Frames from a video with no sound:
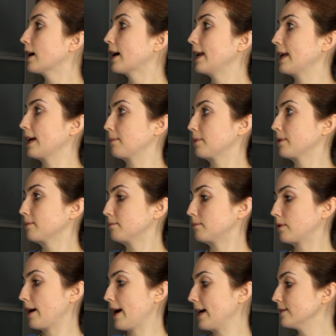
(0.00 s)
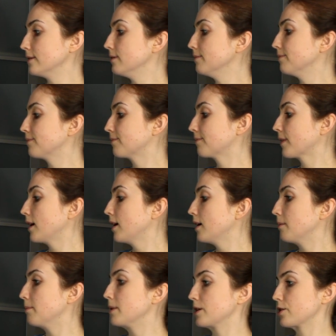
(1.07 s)
хлеб – bread,
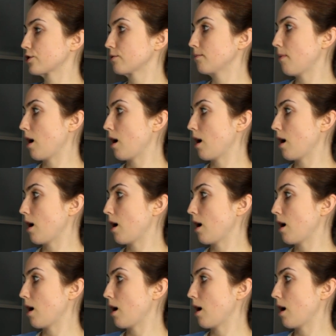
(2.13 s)
мышь –